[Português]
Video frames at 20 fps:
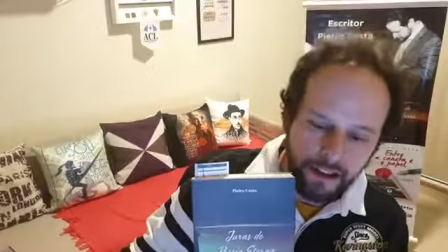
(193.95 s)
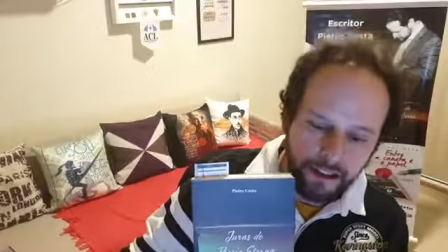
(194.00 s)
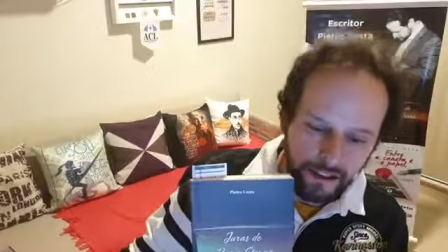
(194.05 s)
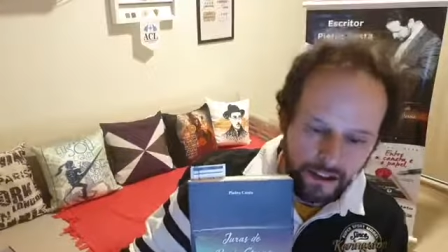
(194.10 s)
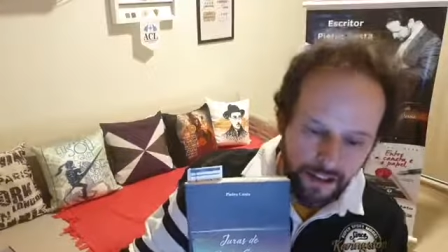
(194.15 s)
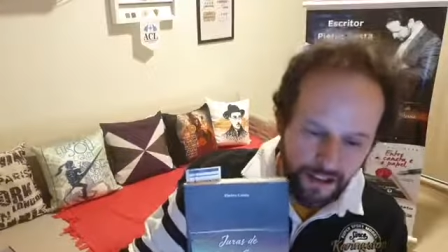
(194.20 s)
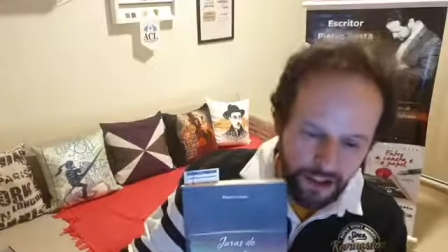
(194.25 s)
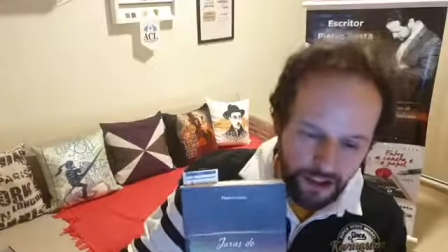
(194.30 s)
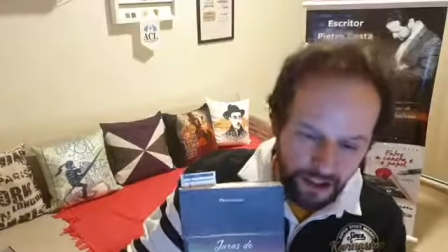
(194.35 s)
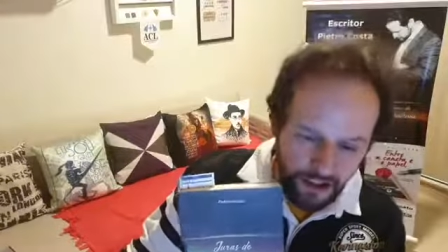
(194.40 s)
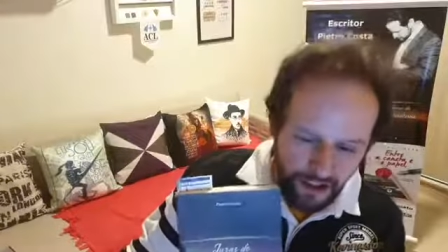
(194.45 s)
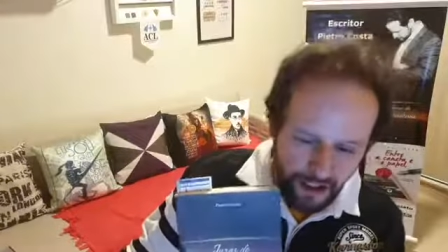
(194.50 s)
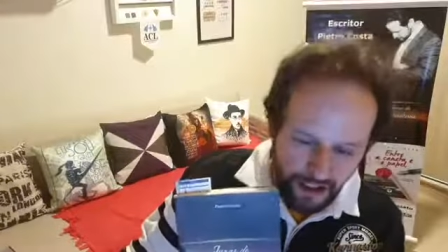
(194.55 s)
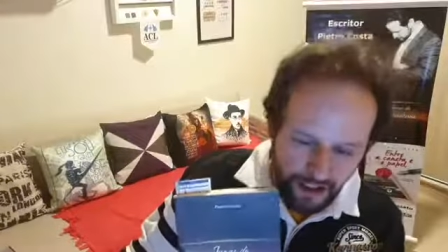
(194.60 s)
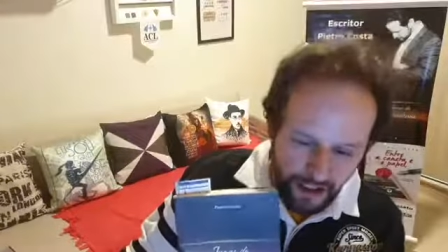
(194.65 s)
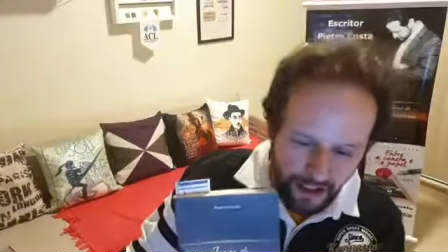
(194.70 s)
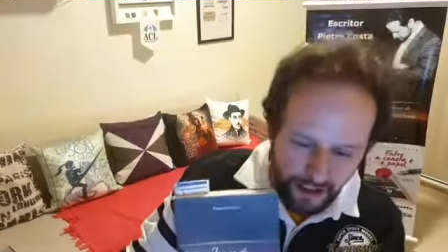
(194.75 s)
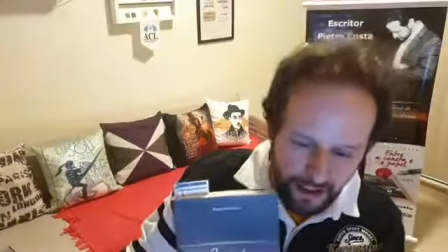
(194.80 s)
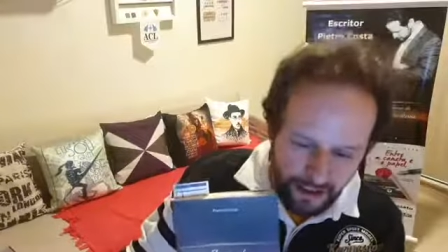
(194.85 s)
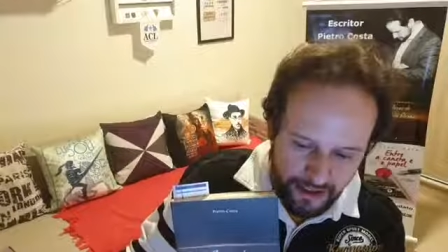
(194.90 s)
que a gente
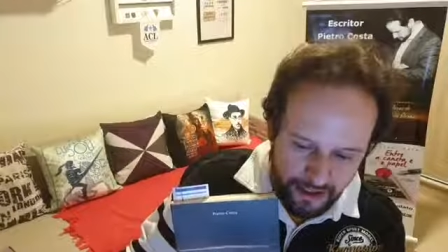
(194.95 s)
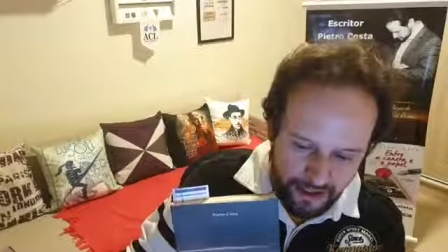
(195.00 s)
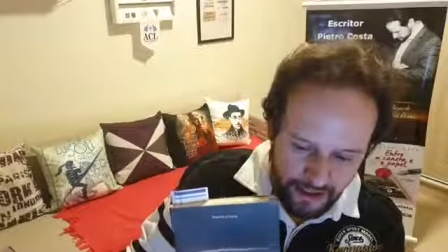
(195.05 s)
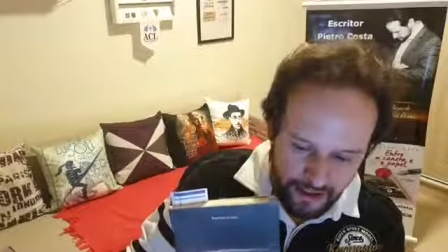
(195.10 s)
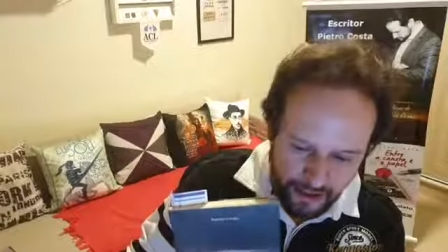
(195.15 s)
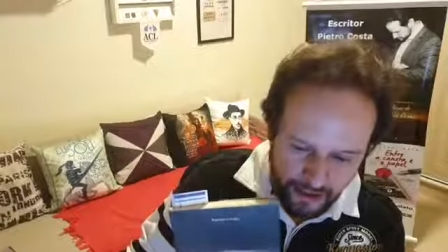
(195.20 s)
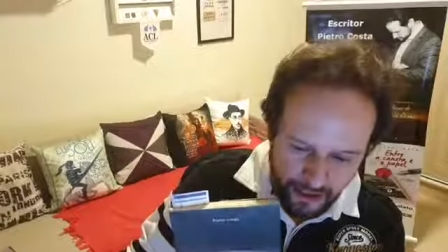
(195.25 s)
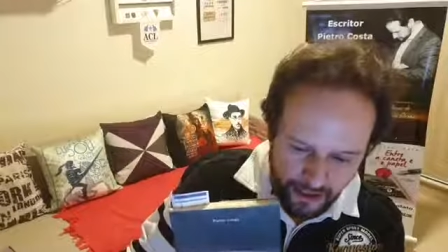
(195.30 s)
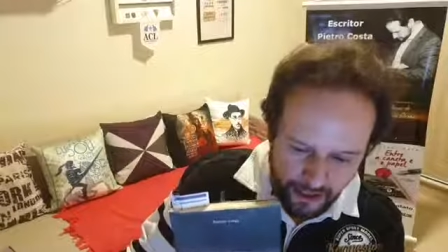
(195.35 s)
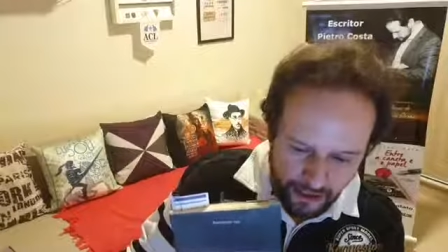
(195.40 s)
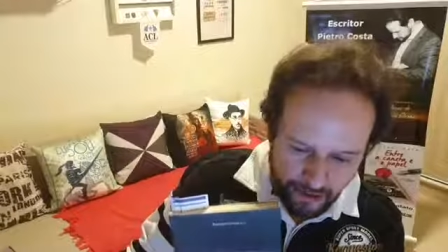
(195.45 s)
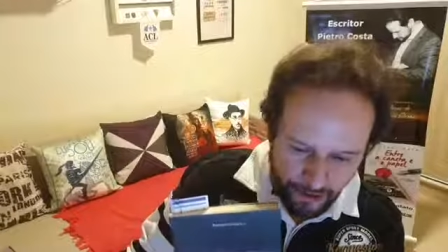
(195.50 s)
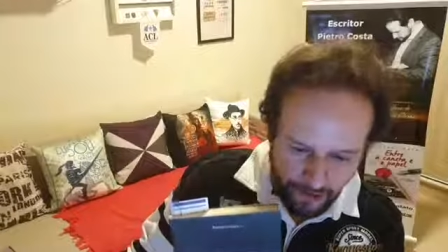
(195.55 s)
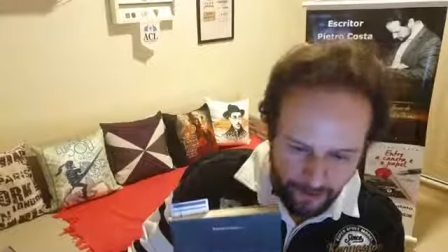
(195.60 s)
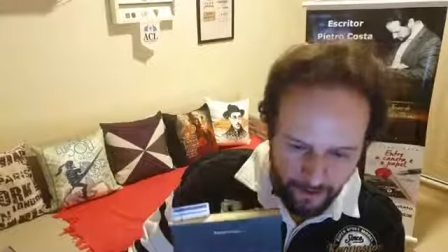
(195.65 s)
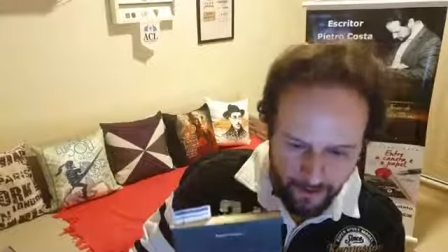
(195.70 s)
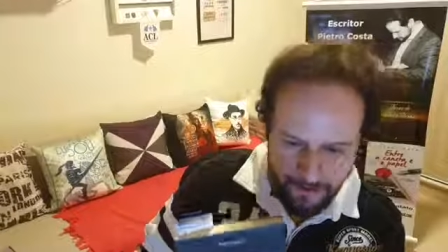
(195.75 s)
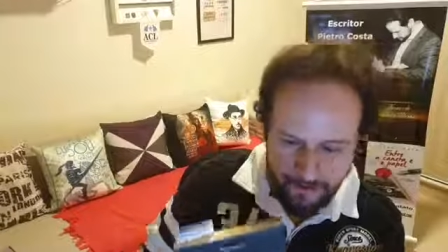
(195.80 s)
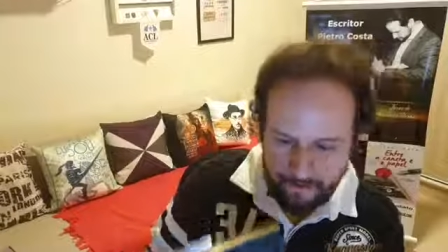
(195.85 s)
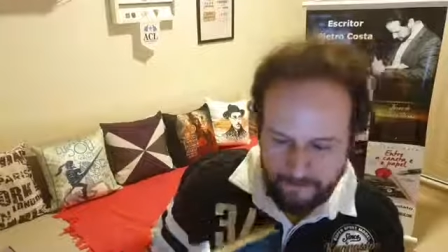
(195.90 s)
ainda lança esse ano,
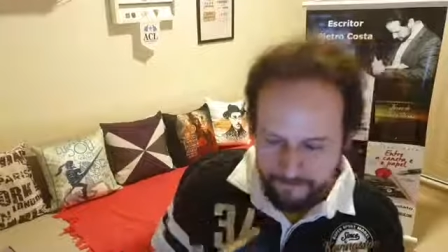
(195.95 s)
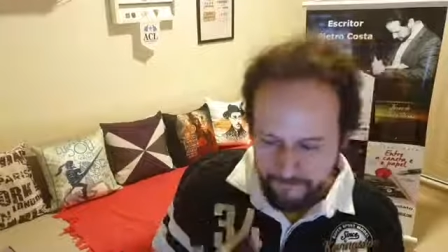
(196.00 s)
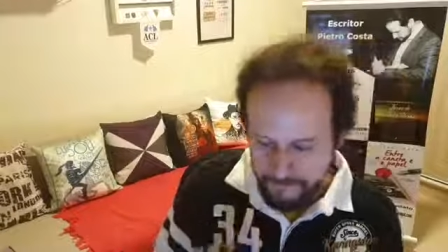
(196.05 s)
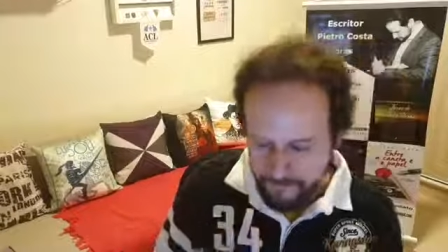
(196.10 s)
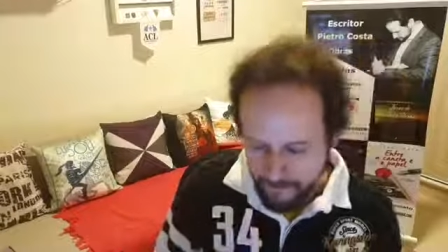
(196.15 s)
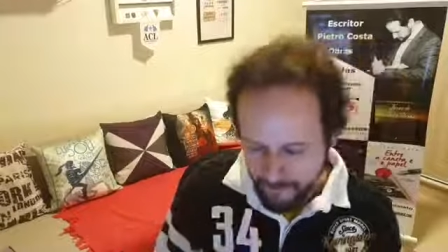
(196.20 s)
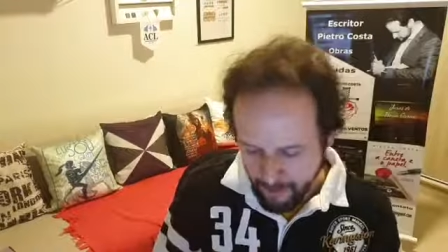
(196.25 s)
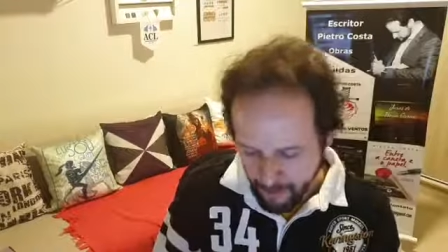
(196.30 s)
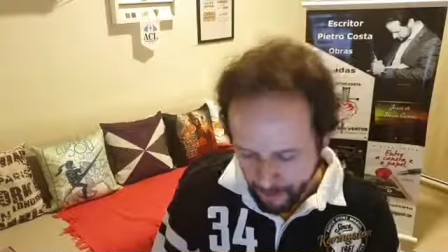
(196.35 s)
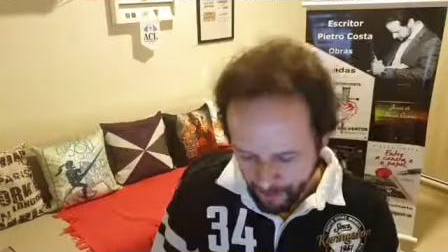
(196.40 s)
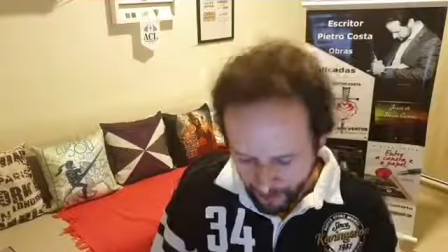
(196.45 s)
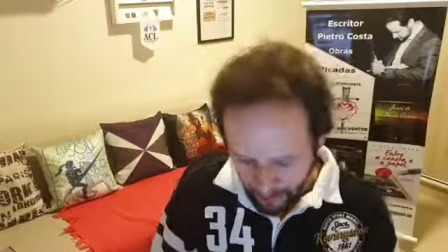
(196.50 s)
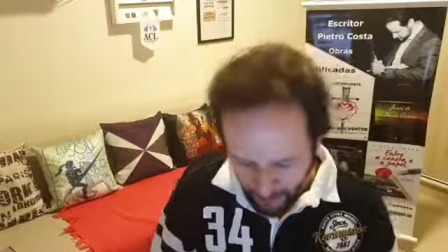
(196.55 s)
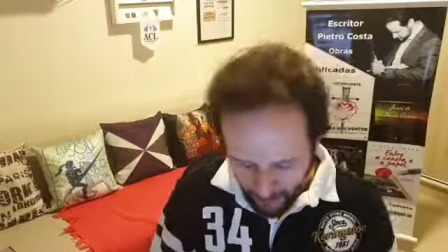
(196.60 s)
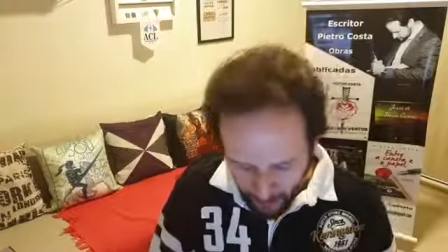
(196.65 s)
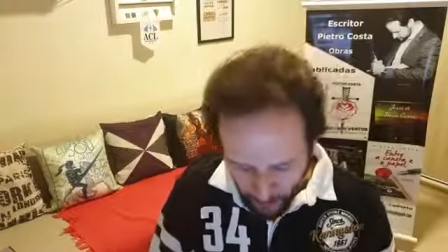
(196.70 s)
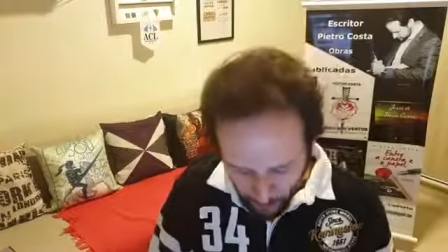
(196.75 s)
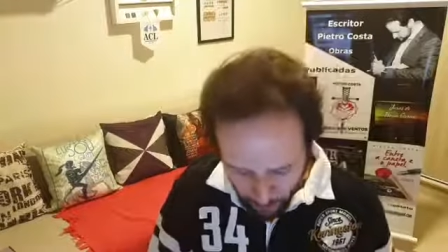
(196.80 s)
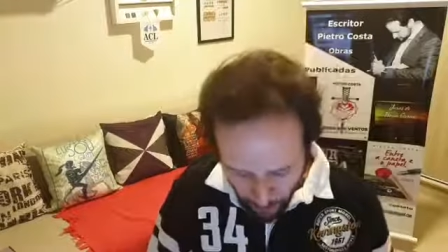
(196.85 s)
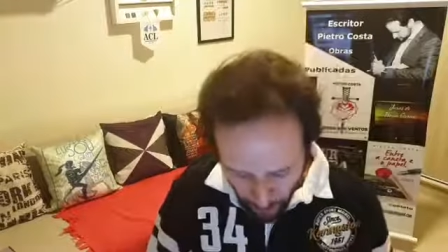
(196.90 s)

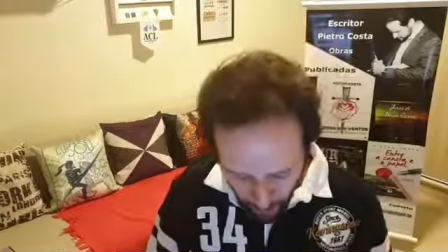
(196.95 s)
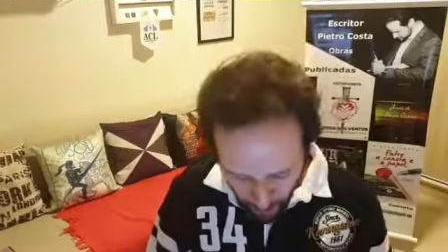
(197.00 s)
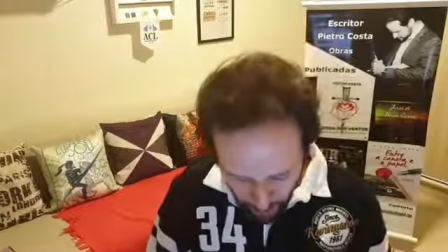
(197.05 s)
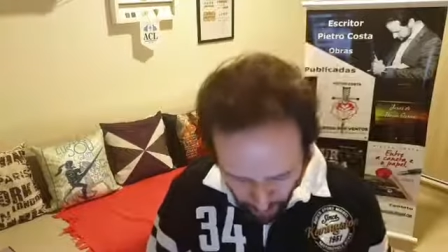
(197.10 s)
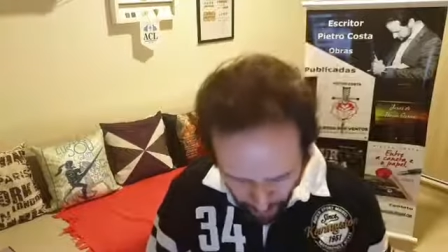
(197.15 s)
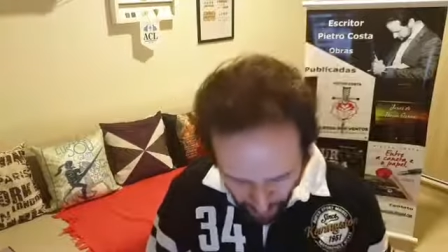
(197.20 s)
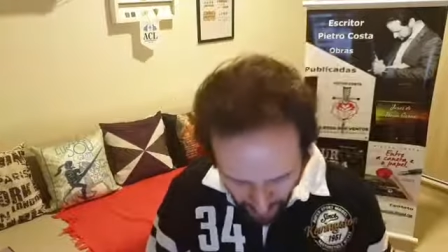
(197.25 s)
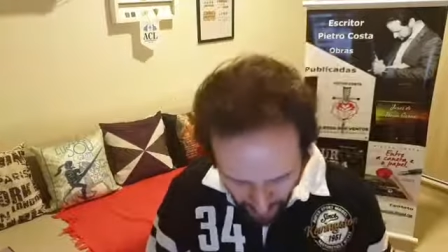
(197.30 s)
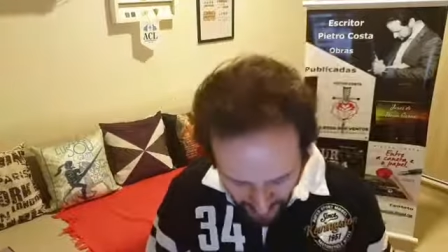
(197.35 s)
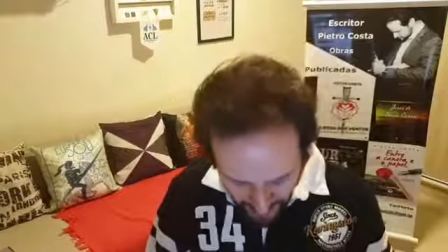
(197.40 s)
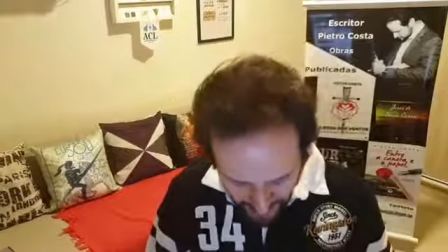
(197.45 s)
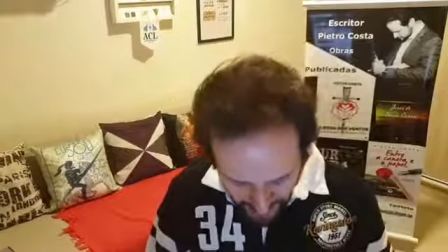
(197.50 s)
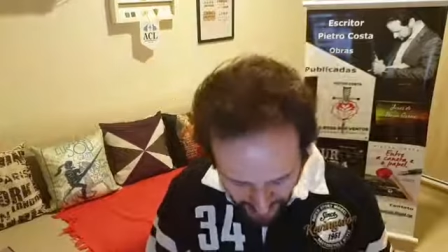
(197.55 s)
e um poema mais